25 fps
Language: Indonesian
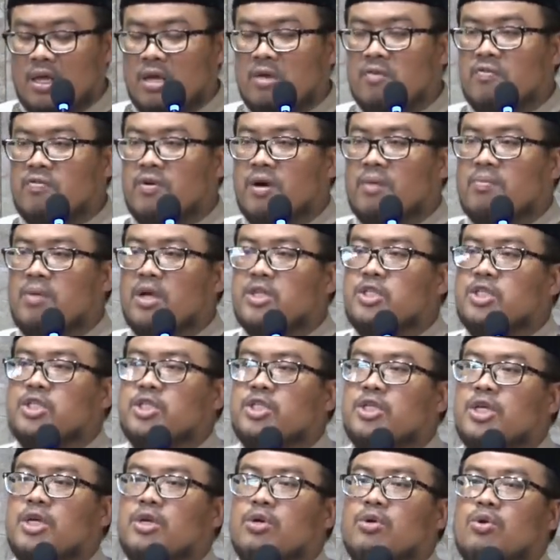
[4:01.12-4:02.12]

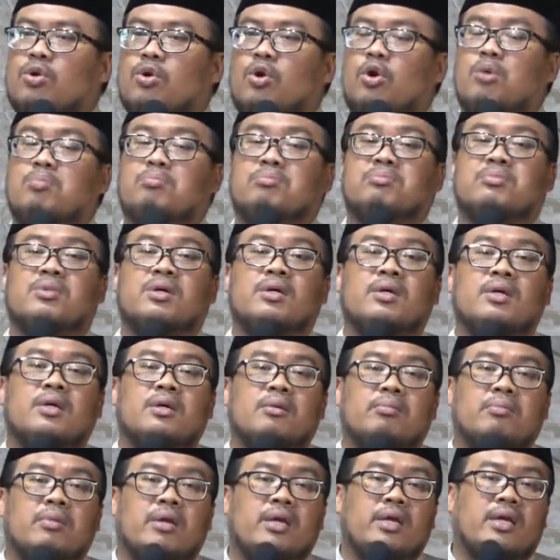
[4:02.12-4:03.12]
fabashshirhum
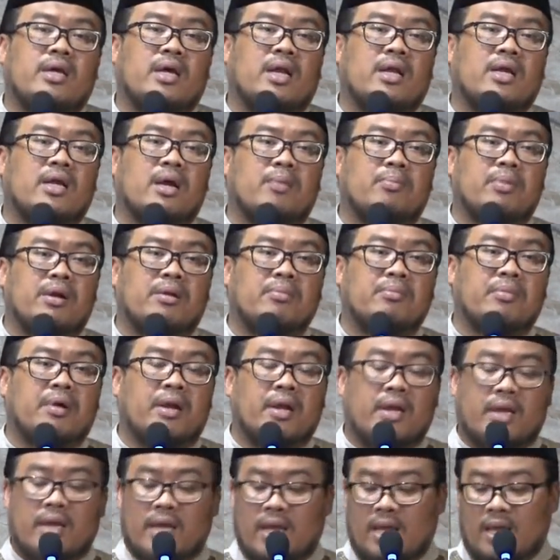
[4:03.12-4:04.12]
berikan kabar
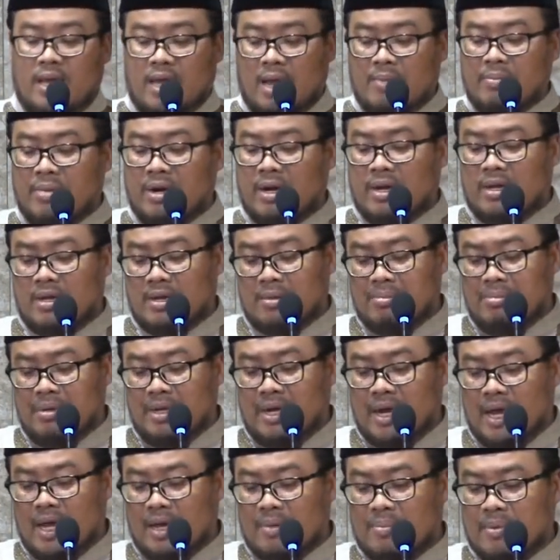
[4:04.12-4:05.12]
mereka kabar
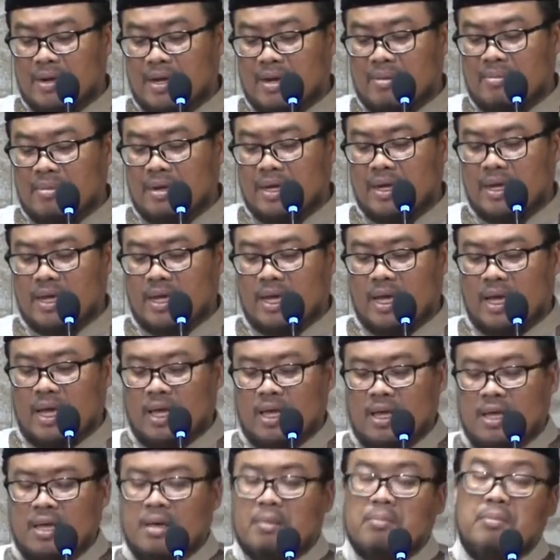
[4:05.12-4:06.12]
gembira kepada mereka
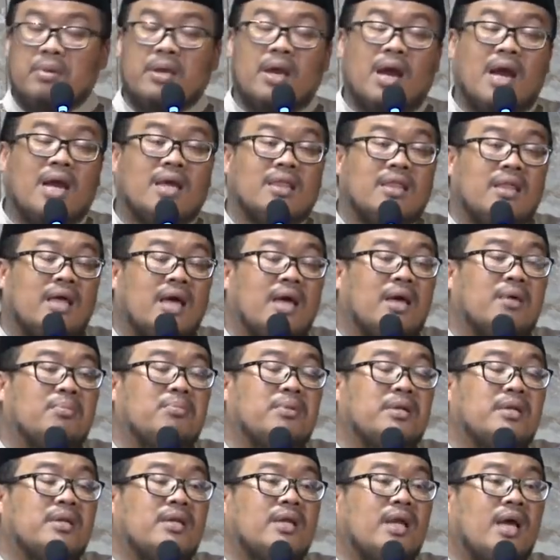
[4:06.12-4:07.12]

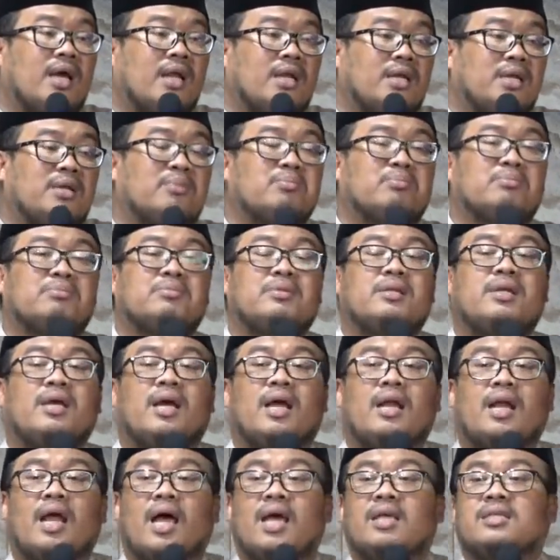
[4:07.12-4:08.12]
bi'adzabin alim
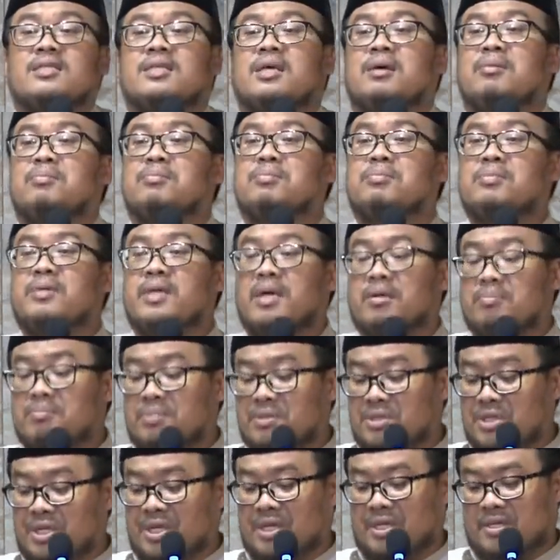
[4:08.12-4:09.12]
dengan azab yang
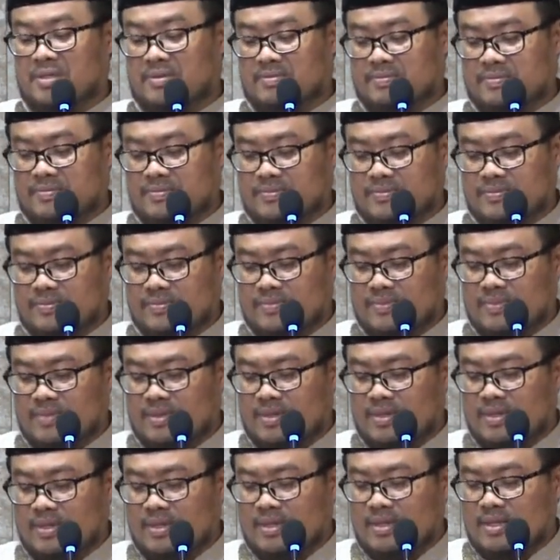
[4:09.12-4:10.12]
pedih.
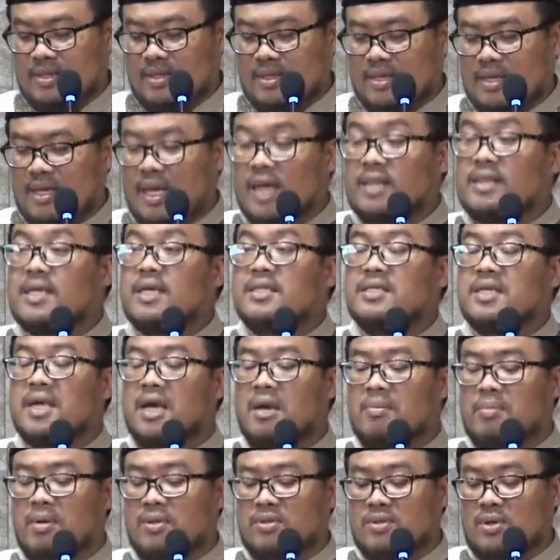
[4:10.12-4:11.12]
Kata
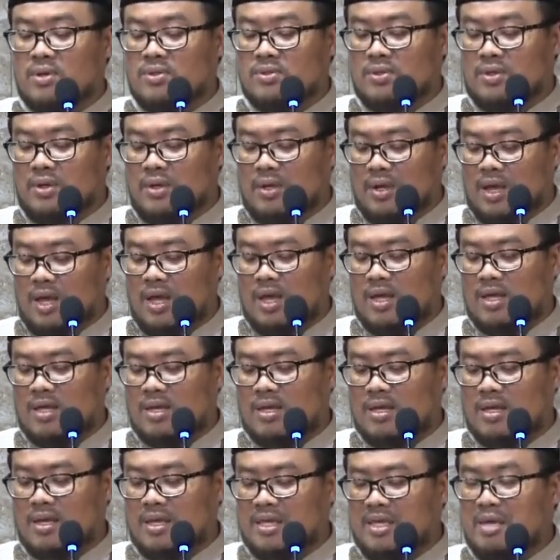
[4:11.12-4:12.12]
sahabat Rasulullah
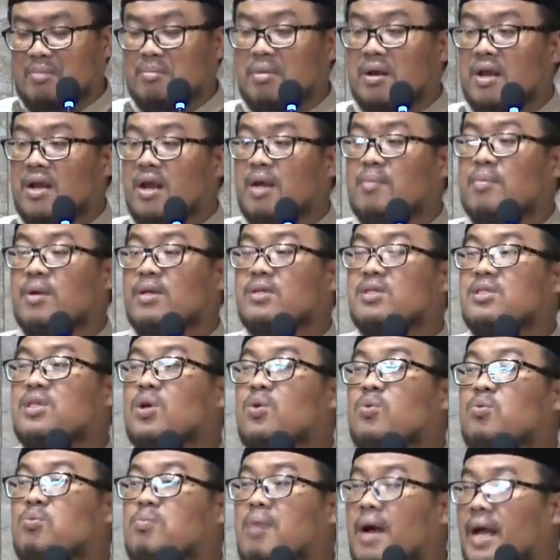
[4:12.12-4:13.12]
yang bernama
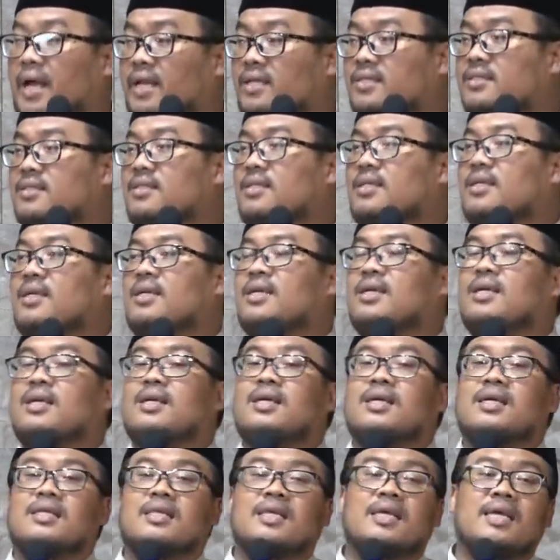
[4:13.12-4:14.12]
Sauban
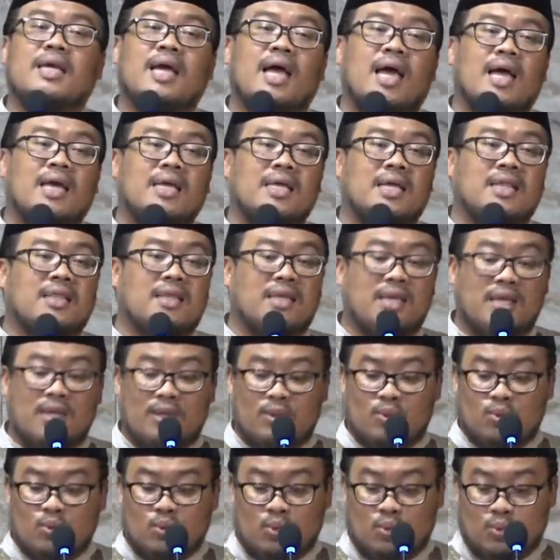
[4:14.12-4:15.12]
ketika ayat ini
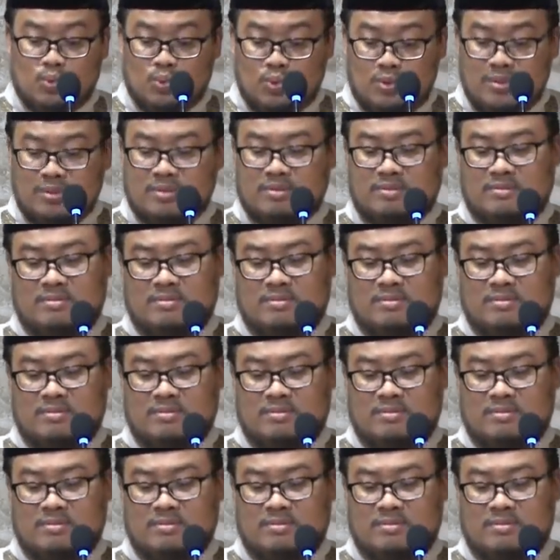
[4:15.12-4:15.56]
turun,